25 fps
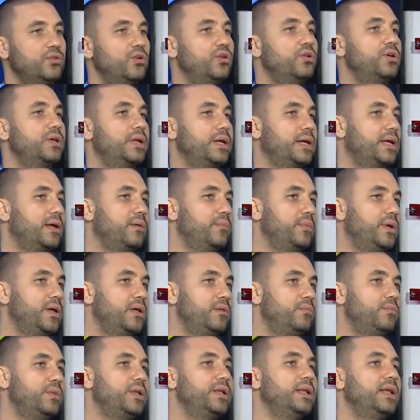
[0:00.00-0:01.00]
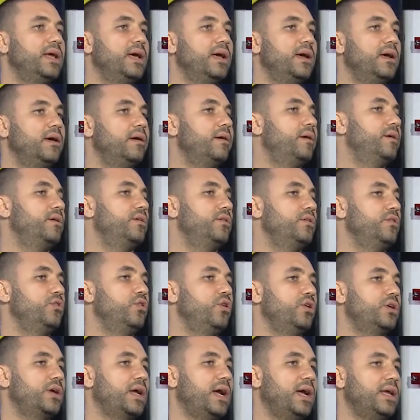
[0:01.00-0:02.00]
اخرى كمان منا
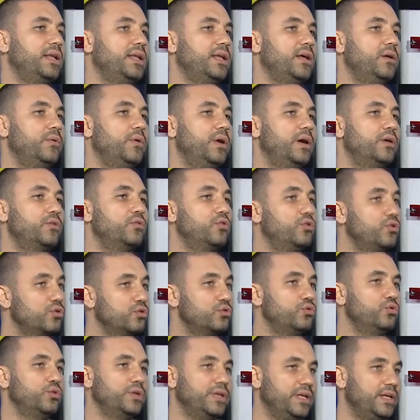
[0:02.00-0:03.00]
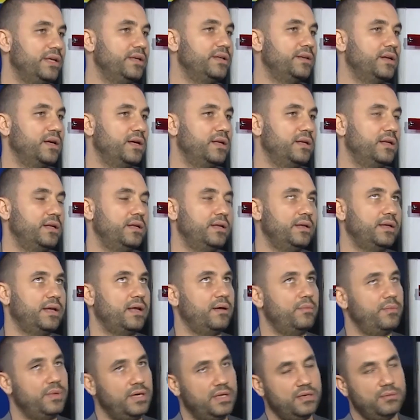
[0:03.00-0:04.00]
يحكى عن حوار اردني ايراني
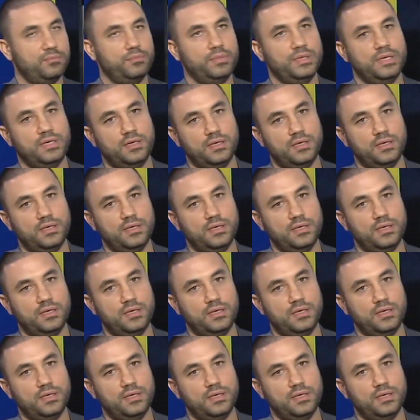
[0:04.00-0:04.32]
كمان